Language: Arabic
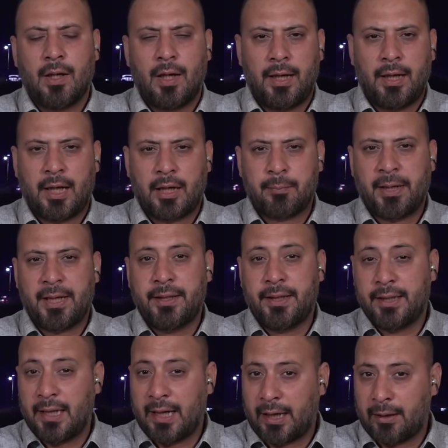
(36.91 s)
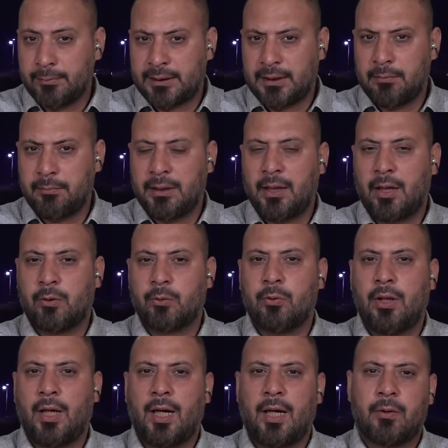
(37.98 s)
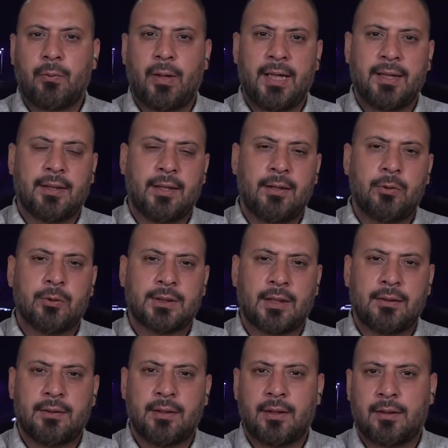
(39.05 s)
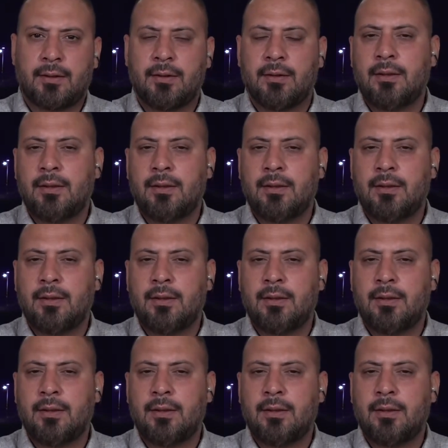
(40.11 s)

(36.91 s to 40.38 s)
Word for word: 40 الى 50 مليار دولار وايضا يصدر